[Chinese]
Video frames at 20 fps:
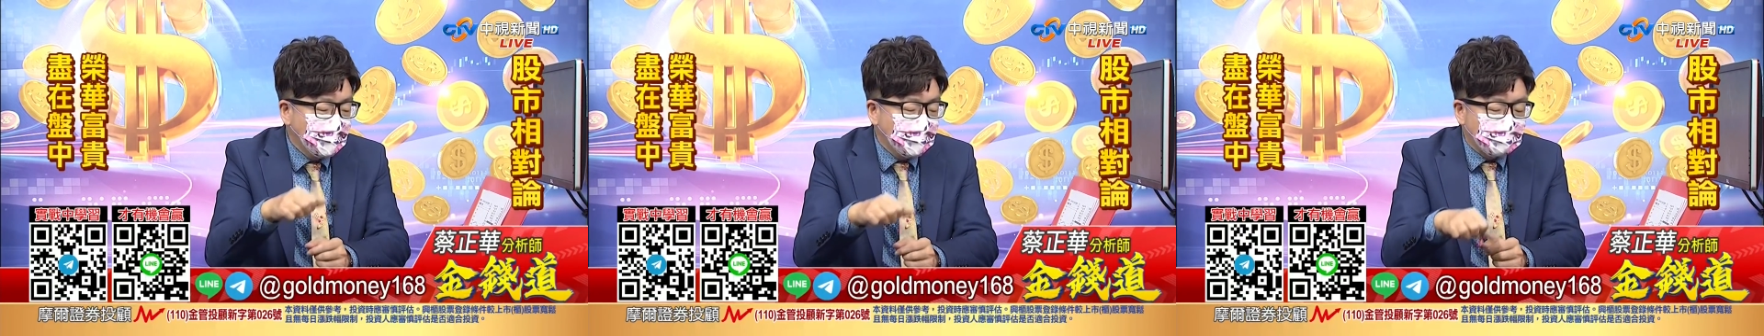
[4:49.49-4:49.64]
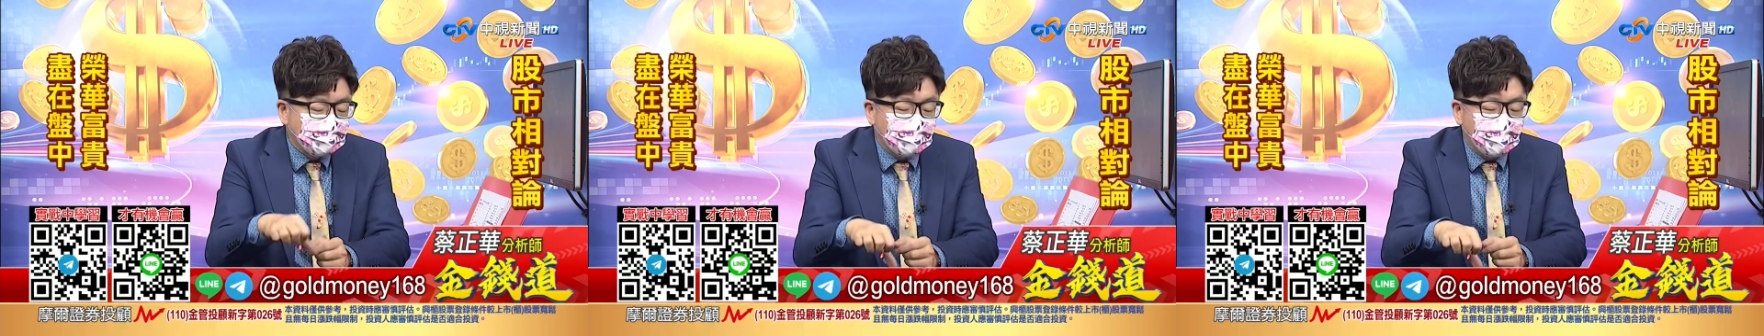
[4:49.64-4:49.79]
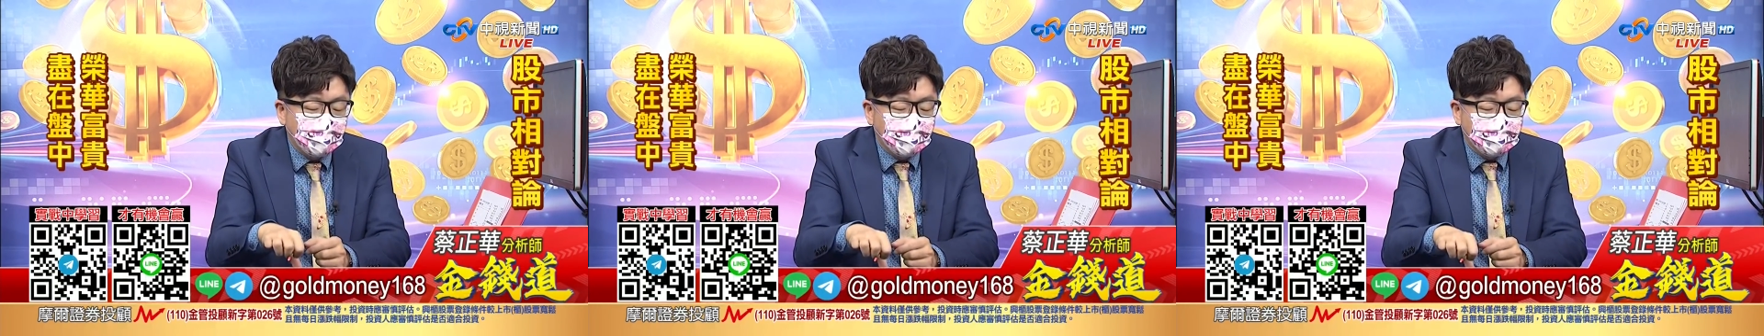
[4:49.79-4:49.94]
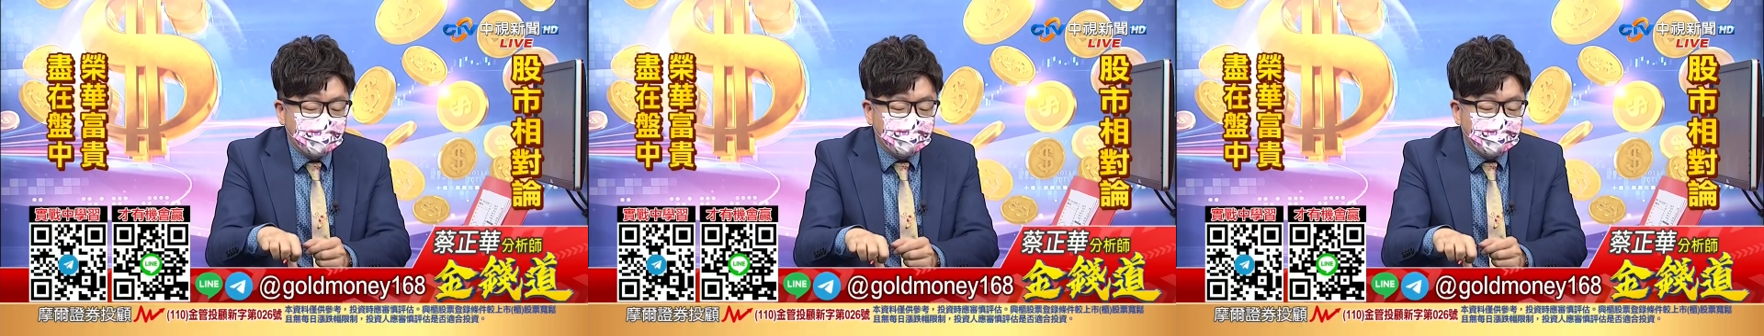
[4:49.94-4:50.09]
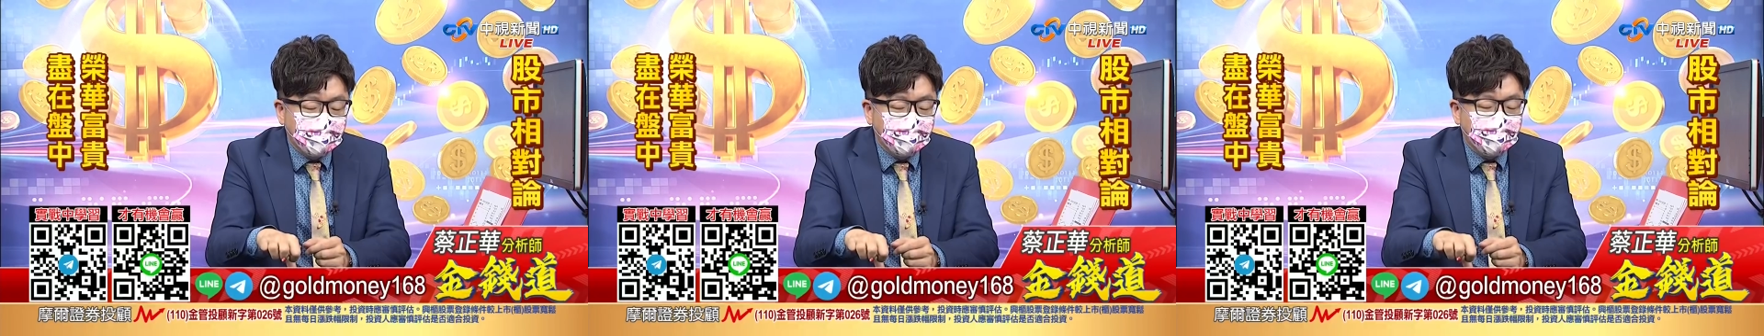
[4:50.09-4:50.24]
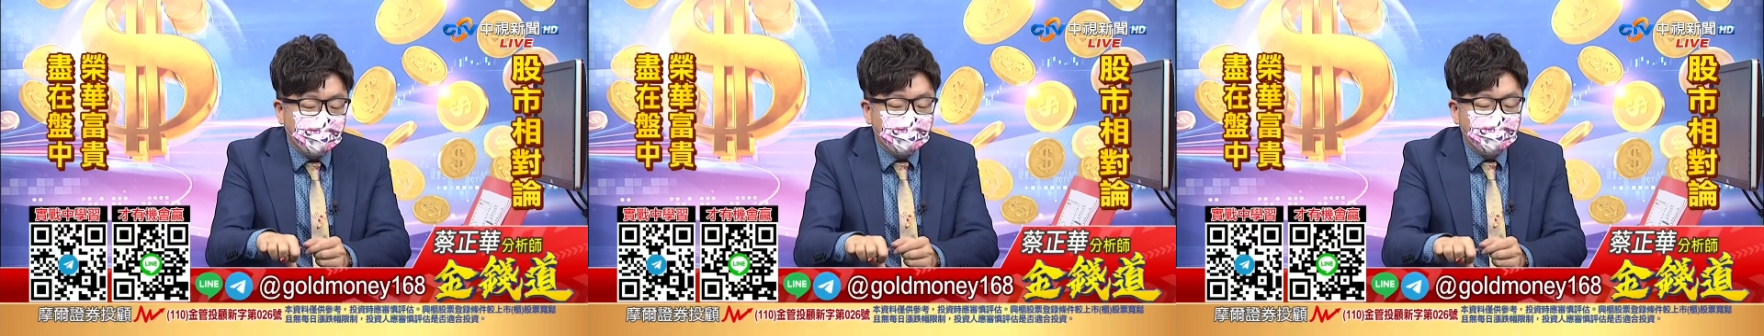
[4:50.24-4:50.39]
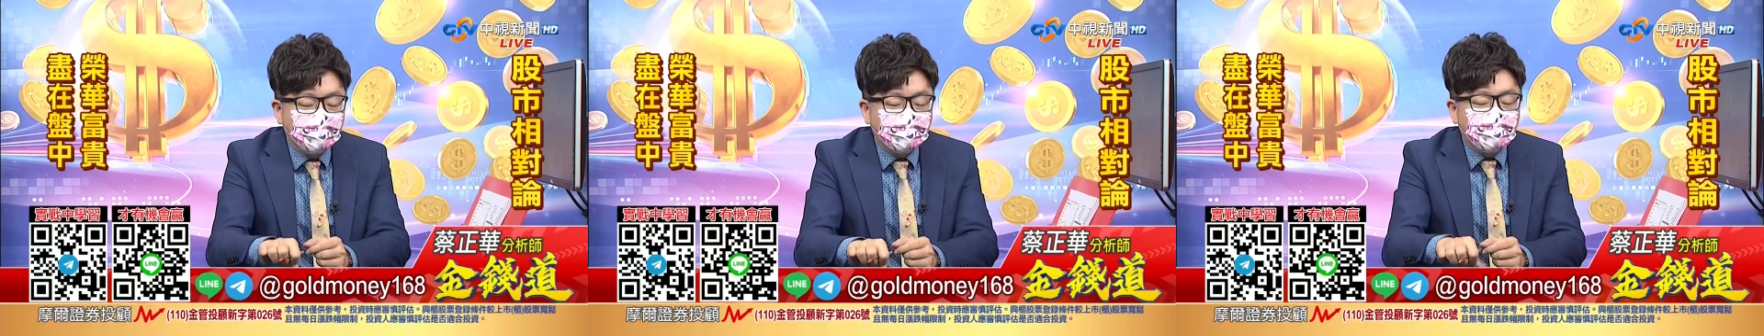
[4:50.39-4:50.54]
所以谁
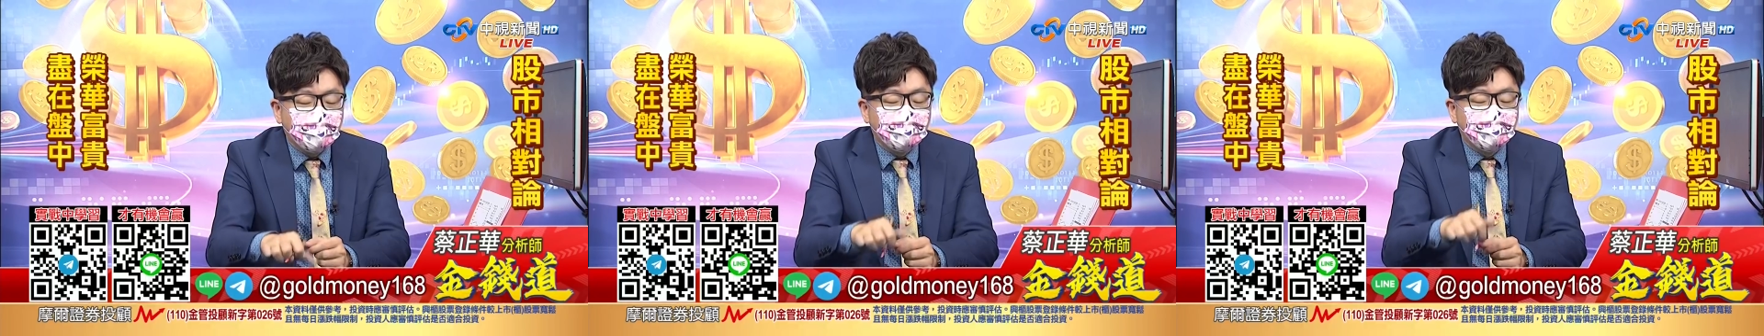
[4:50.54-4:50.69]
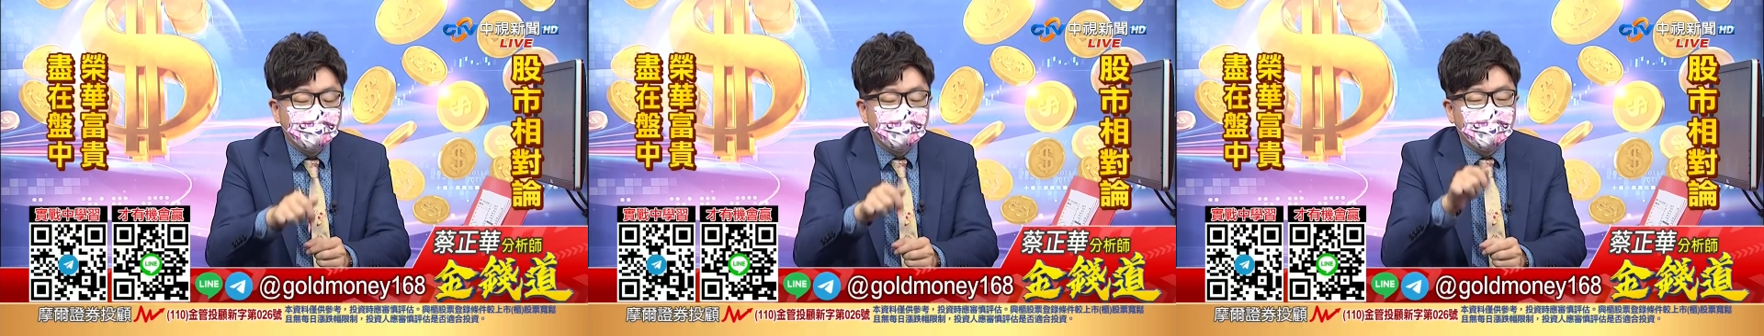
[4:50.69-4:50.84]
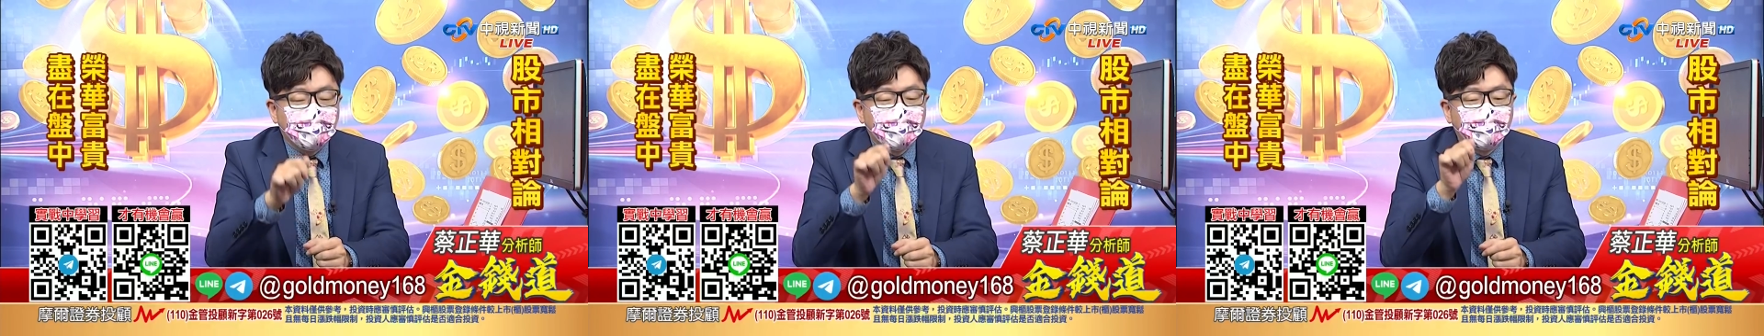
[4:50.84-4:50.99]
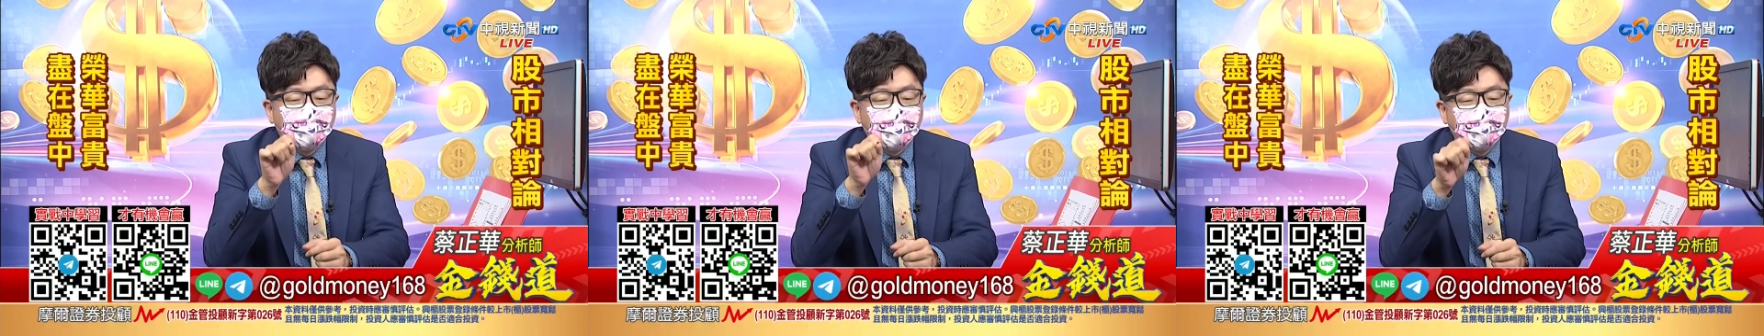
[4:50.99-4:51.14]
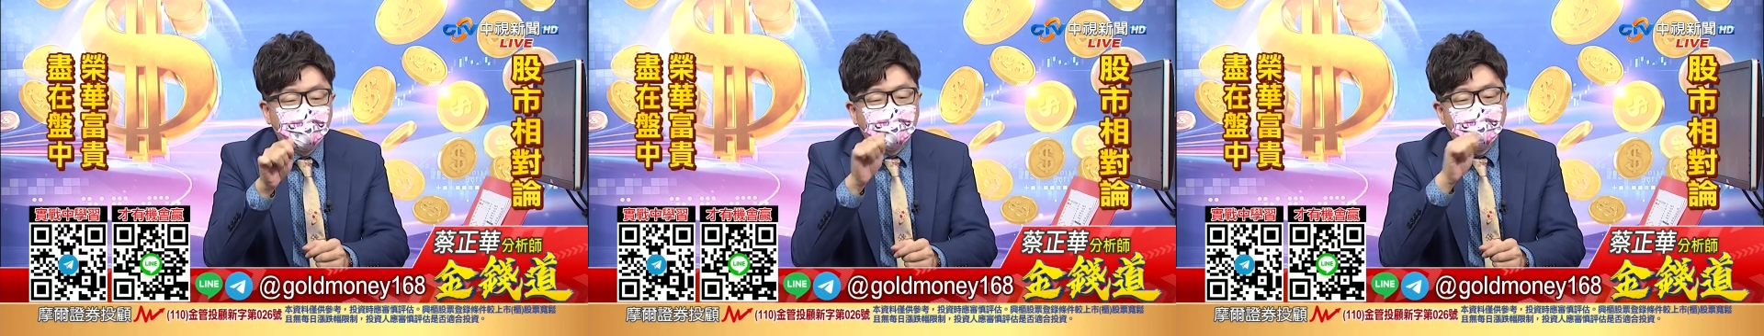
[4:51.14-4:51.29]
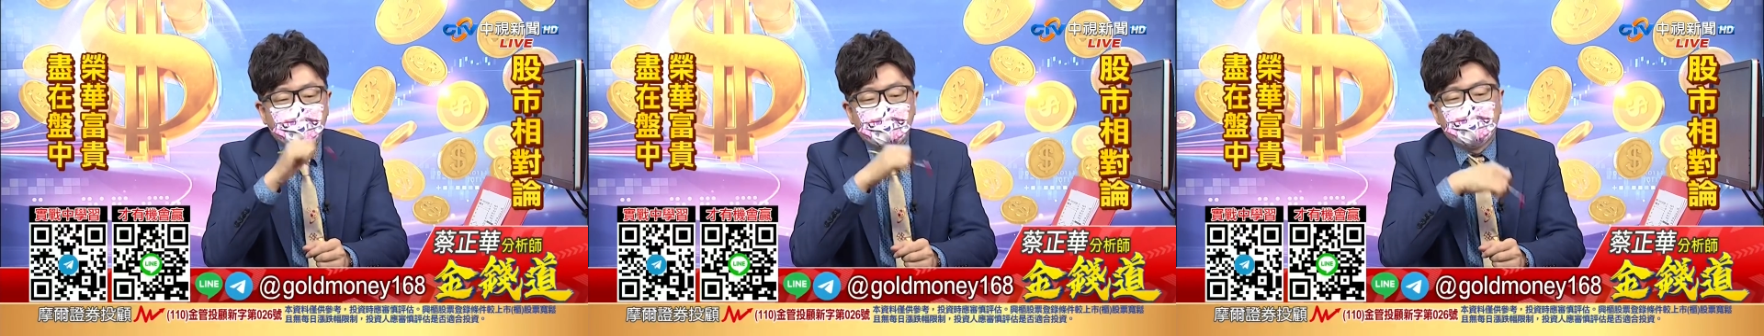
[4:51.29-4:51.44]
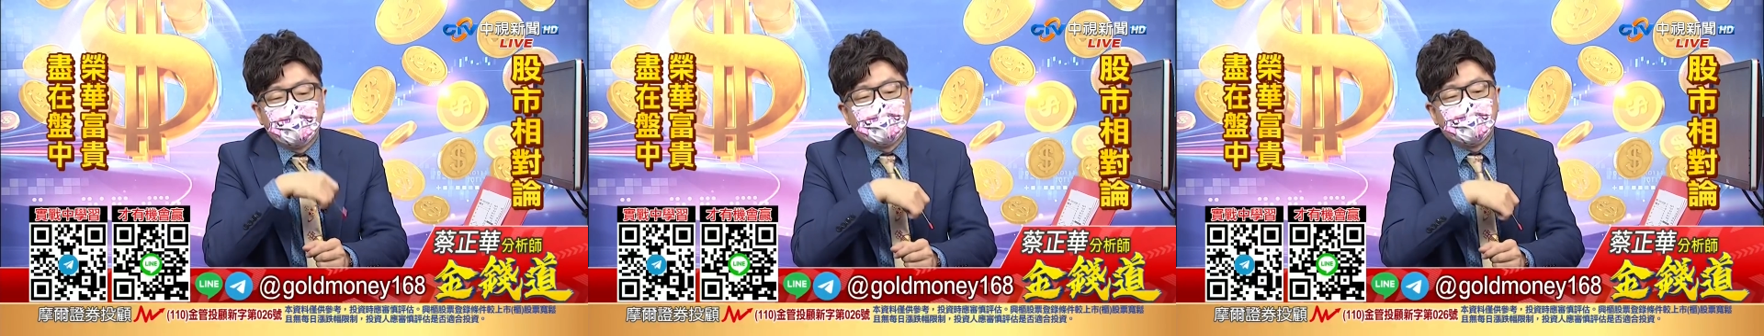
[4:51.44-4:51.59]
能够提出这个办
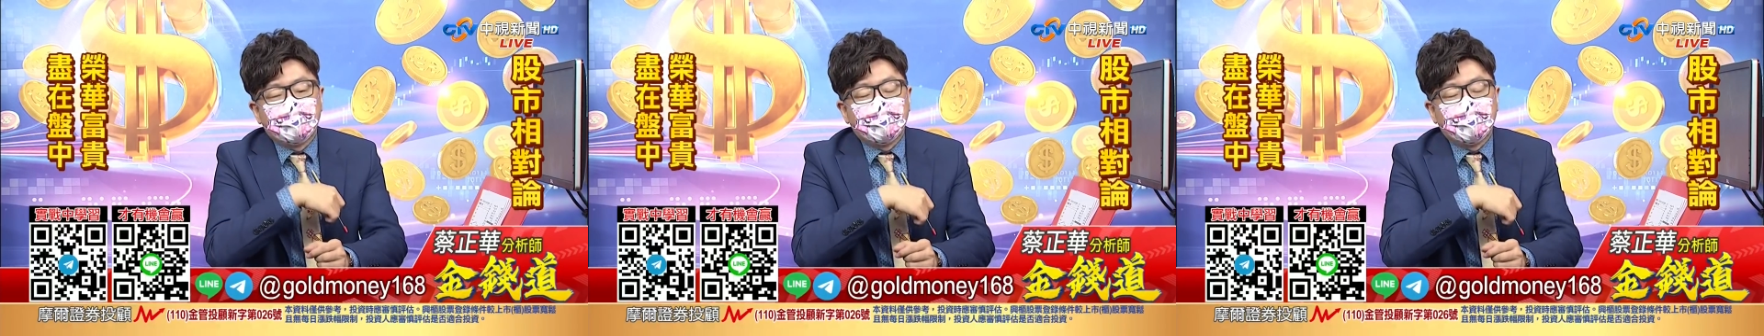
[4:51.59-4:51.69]
法来，